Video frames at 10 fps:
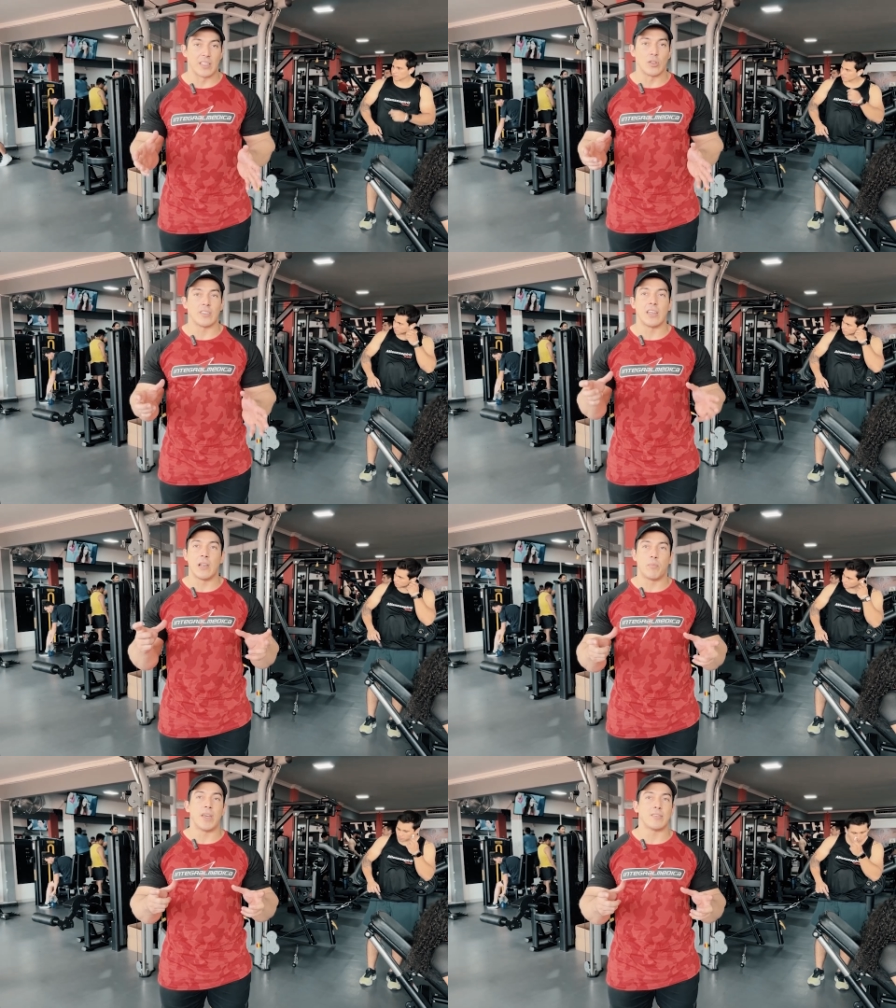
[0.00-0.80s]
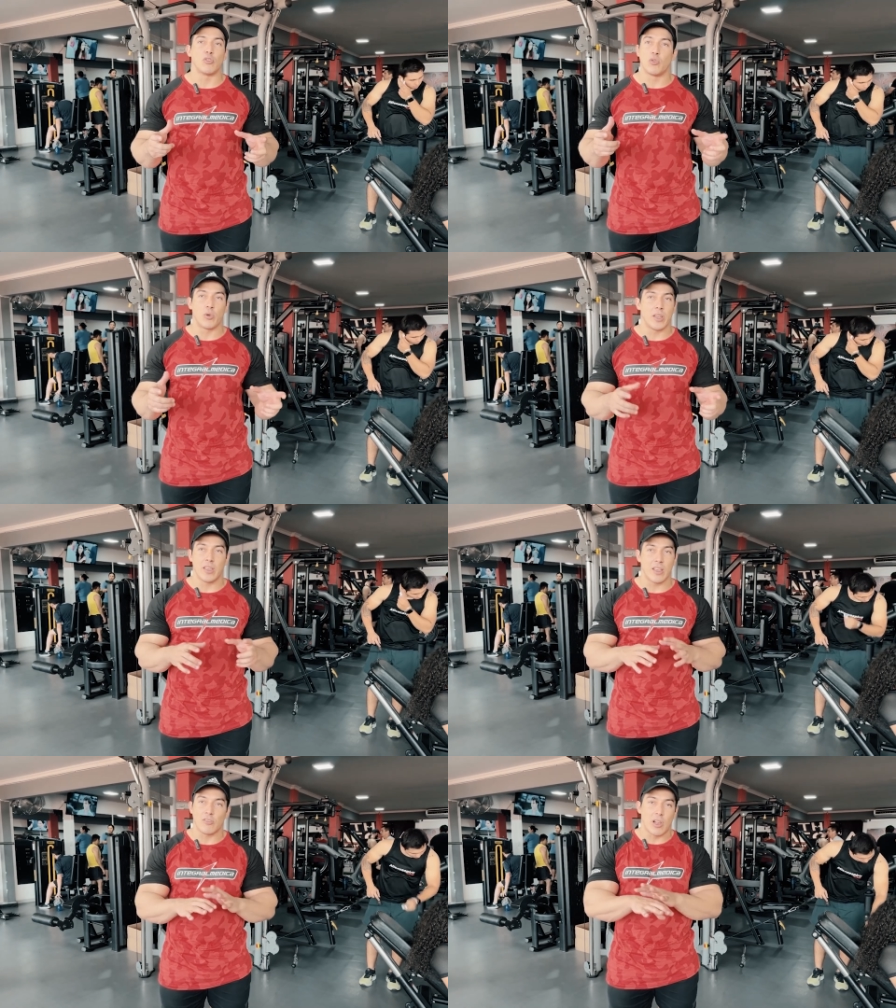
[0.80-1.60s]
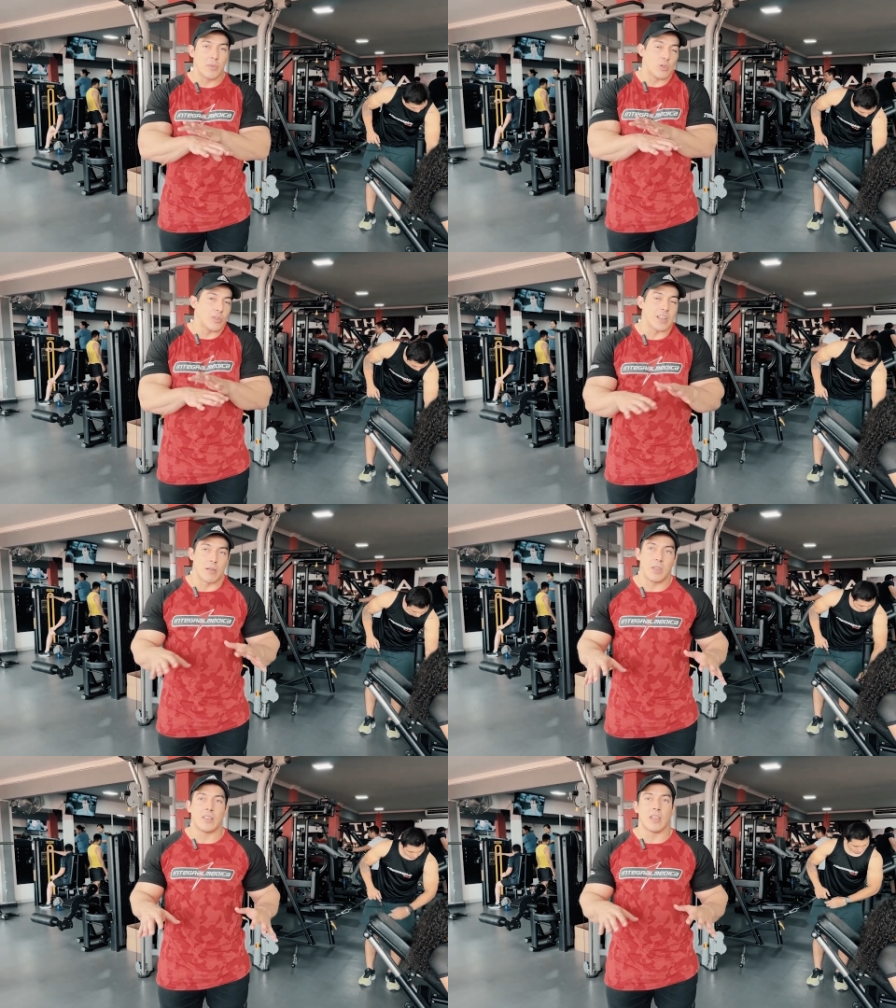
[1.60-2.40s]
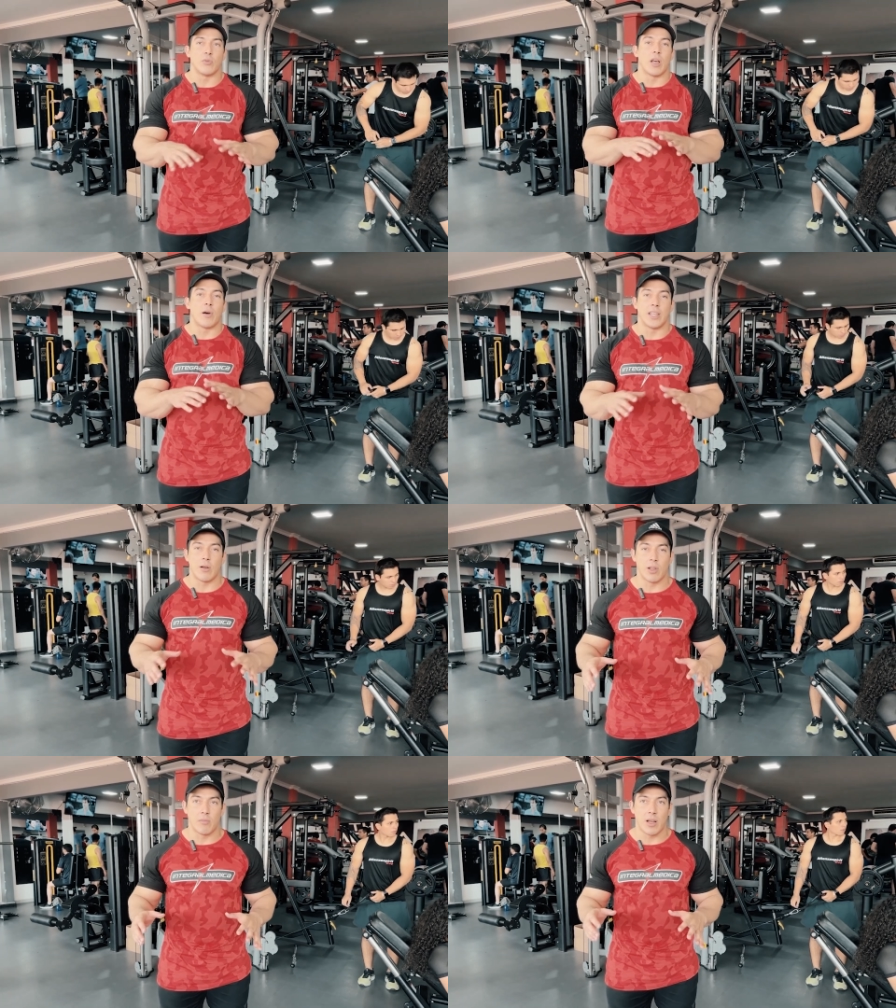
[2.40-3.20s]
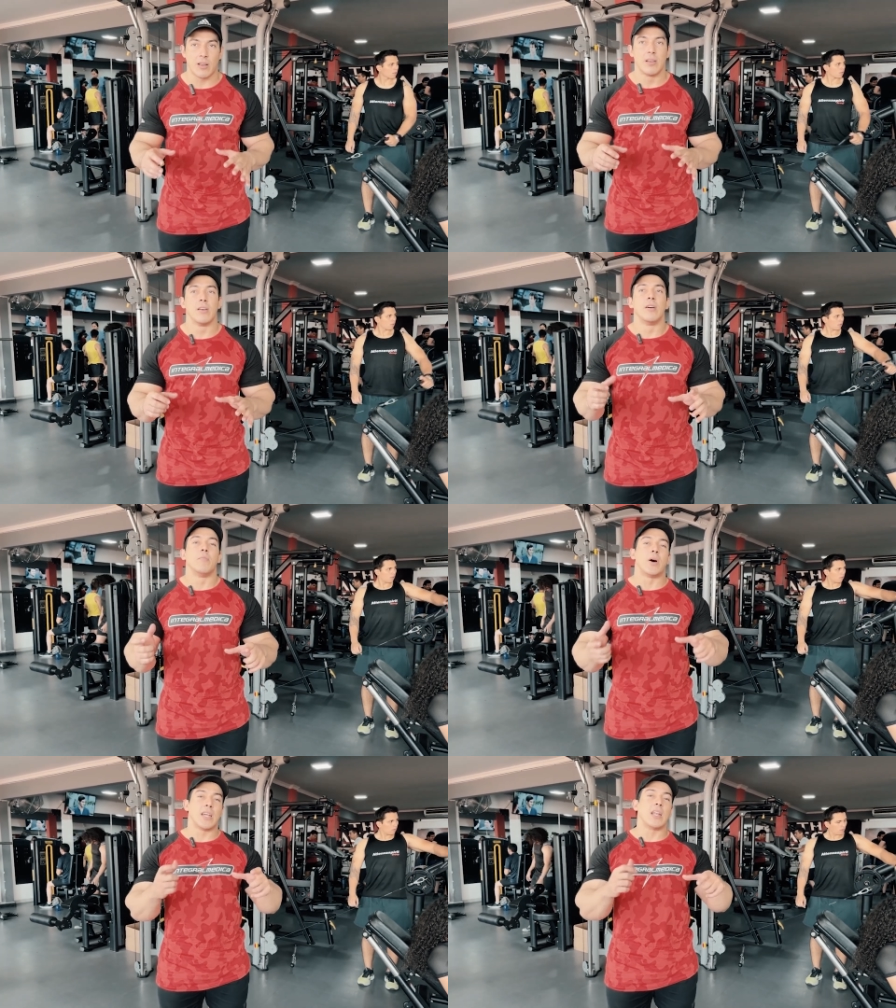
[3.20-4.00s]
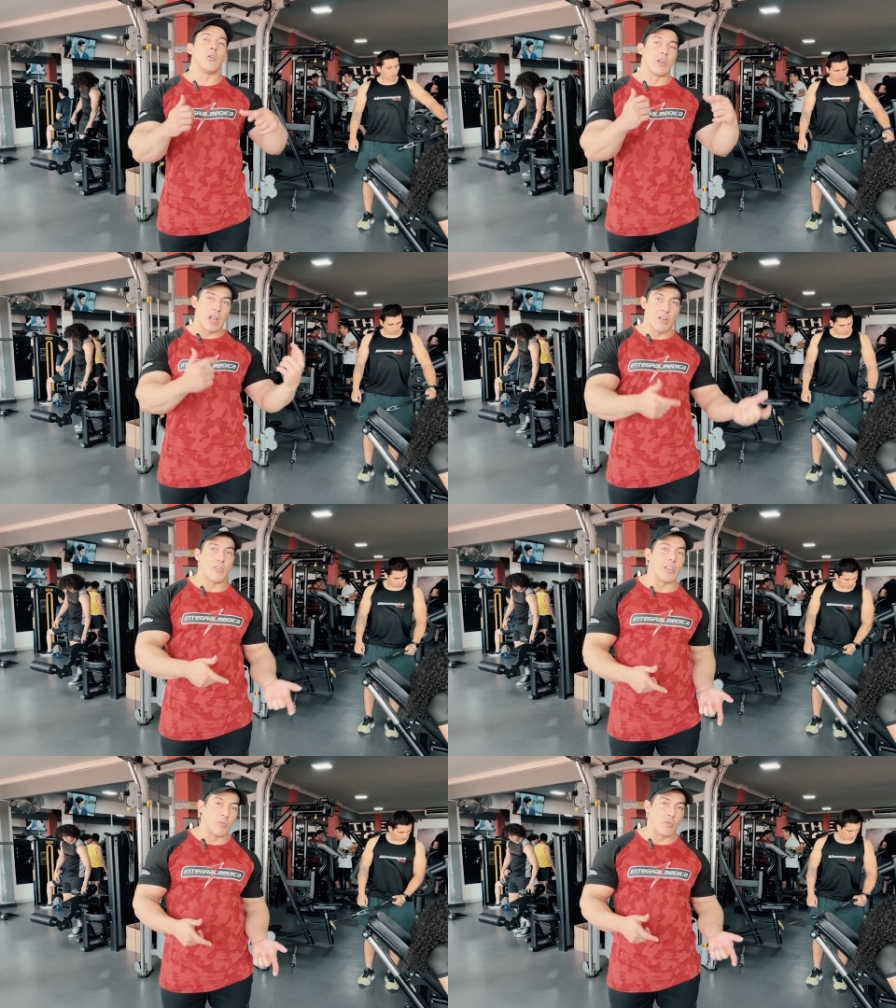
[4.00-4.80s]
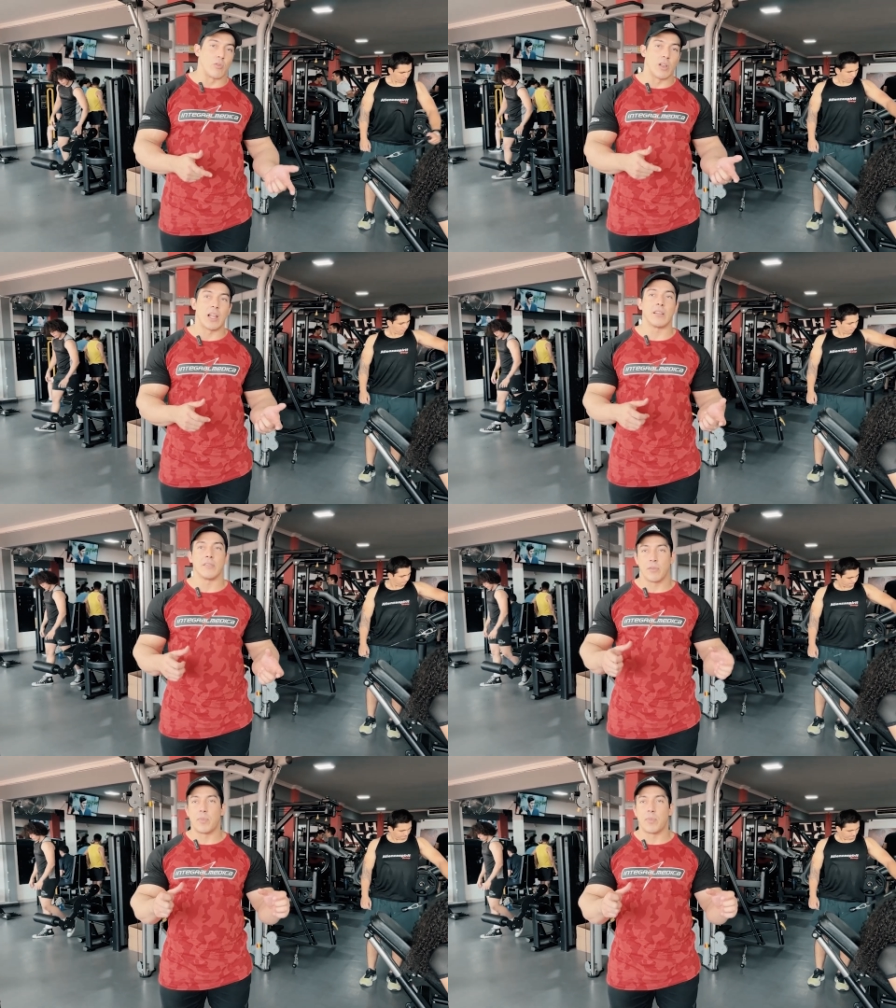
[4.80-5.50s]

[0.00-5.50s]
Entonces el peso no es, es solamente una herramienta, es una variable más para lograr el fallo muscular,